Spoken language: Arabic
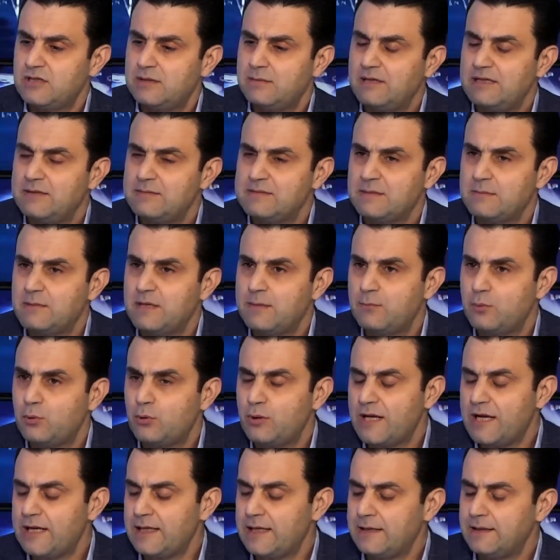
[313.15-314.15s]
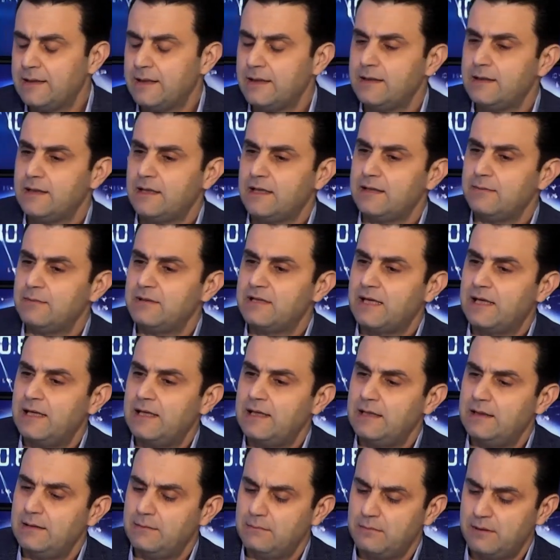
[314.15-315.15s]
المعده بنسميها بروكاينتيك يعني
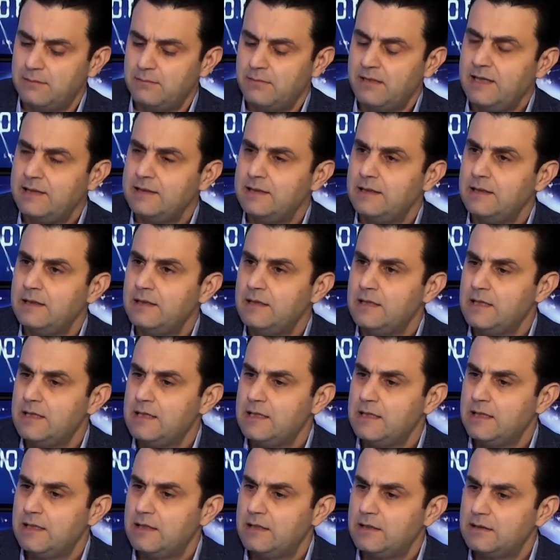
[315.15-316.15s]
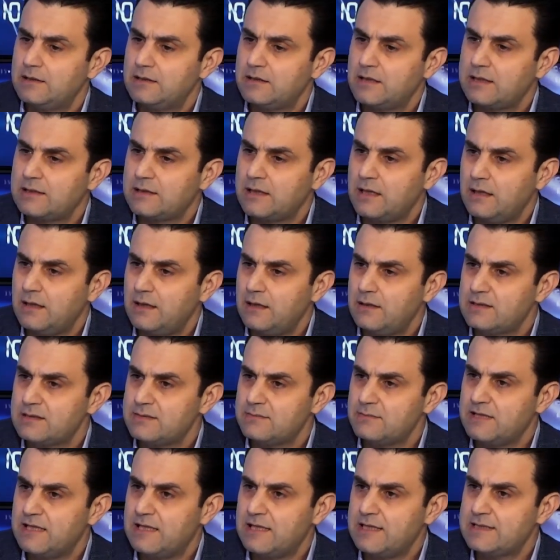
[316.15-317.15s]
بتخلي المعده آه، تتخلص
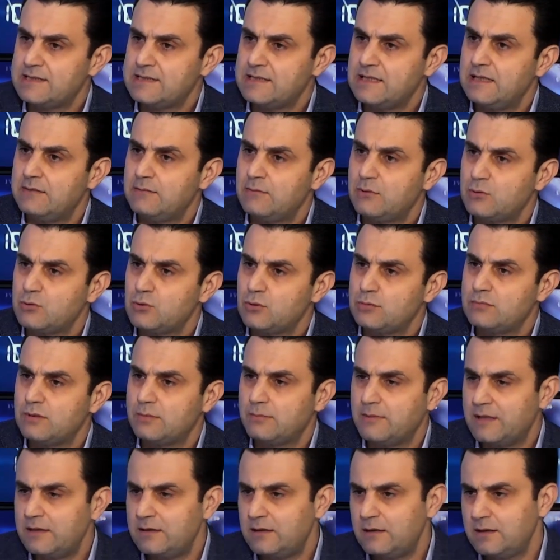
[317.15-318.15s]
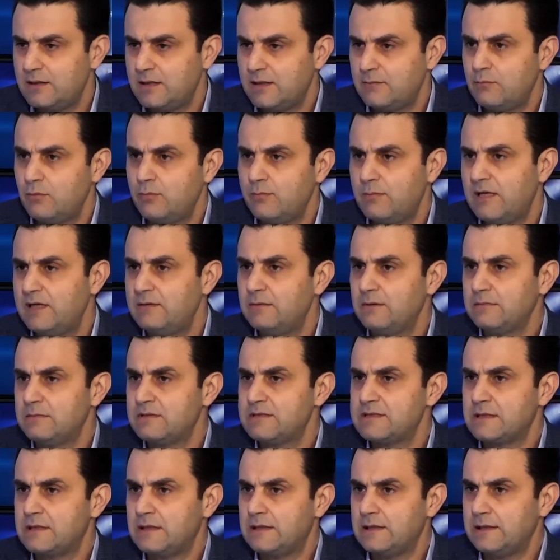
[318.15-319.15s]
من الاسيد الموجود بالمعده تكبهم بقلب
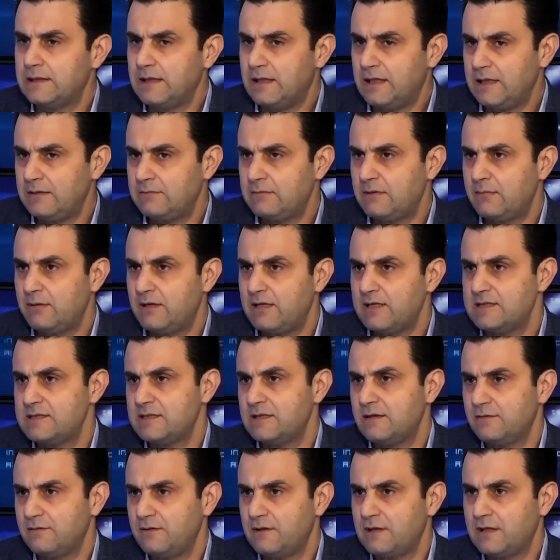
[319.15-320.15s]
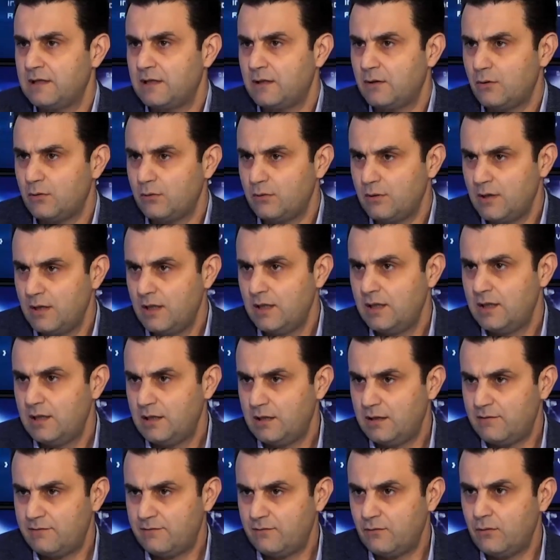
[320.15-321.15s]
المصران لتحت ما بقى يصير في يطلعوا
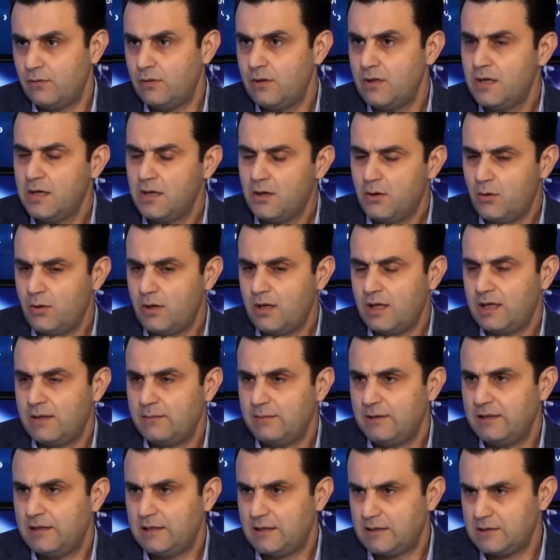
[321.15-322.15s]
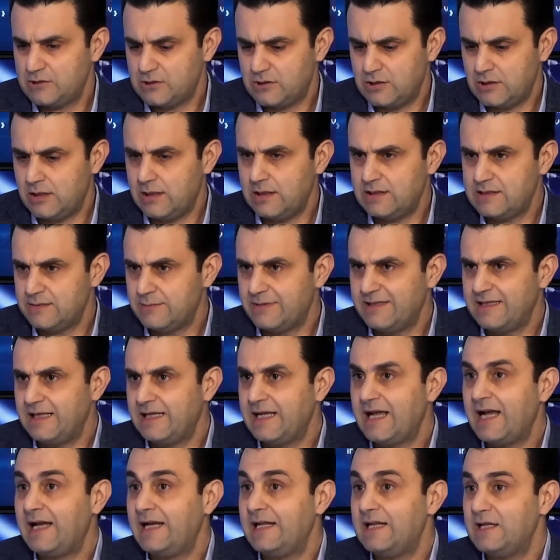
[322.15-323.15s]
لفوق مم. واغلبيه الاشياء اذا بدك
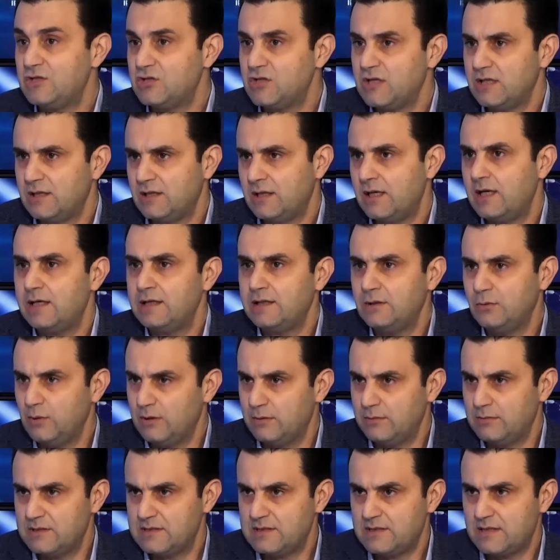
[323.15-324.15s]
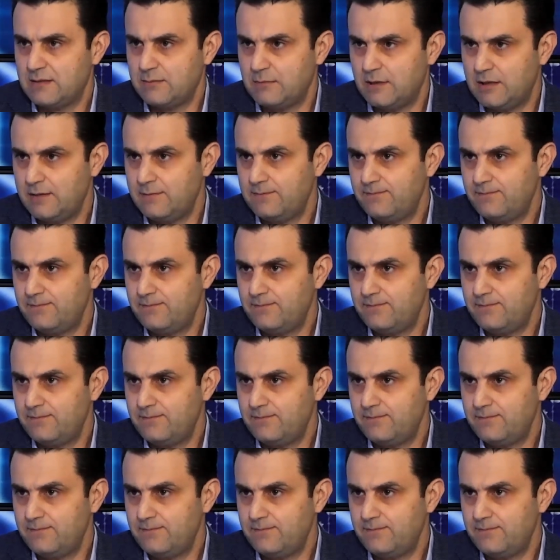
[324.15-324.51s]
كعلاجات كادويه بنستعملها